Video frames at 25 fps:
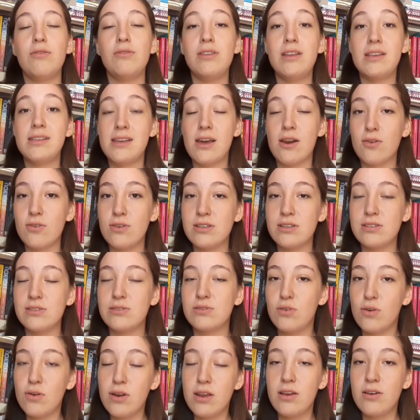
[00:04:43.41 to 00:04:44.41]
un desarrollo
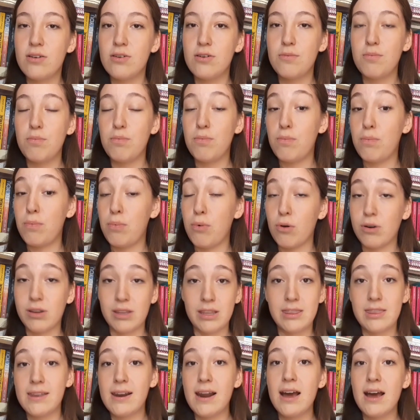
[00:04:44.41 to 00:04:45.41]
histórico por
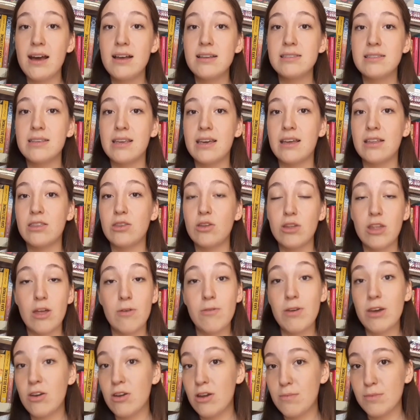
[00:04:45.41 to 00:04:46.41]
detrás que
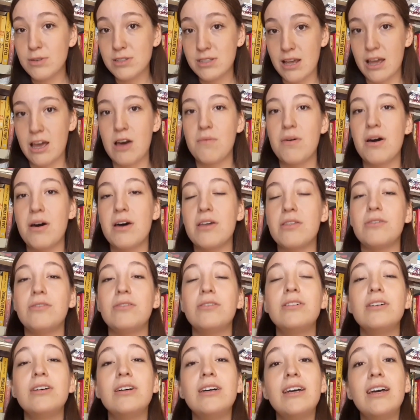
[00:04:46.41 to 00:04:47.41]
todavía no hemos
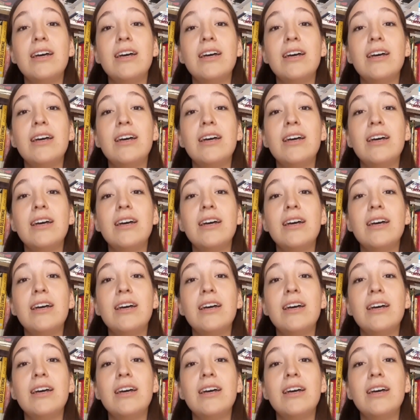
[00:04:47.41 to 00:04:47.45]
acabado.